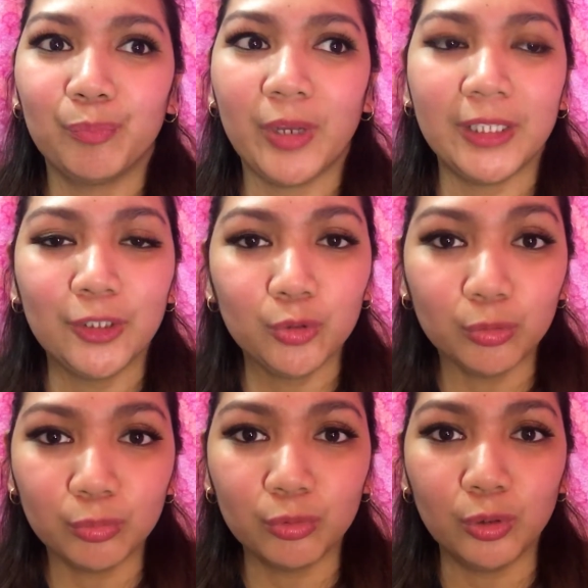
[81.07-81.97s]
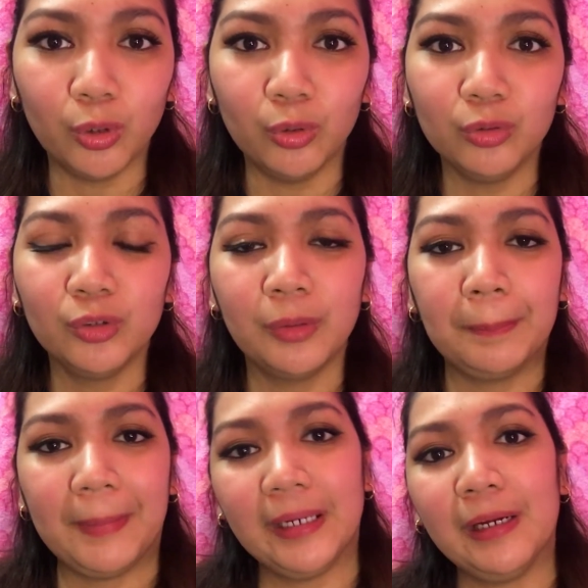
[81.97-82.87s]
pwedeng tumulong
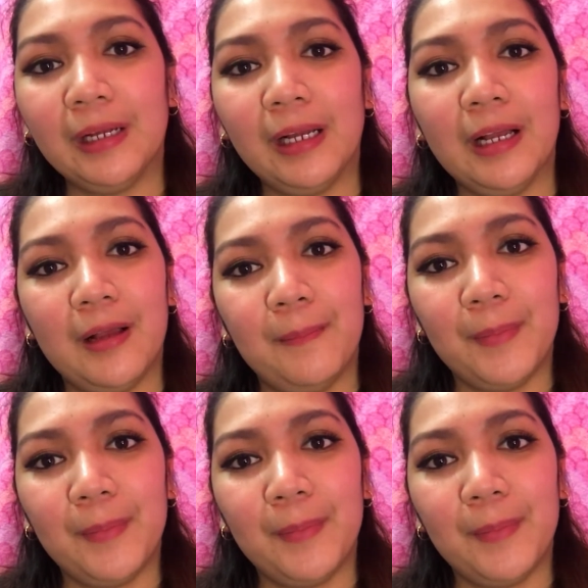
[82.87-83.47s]
para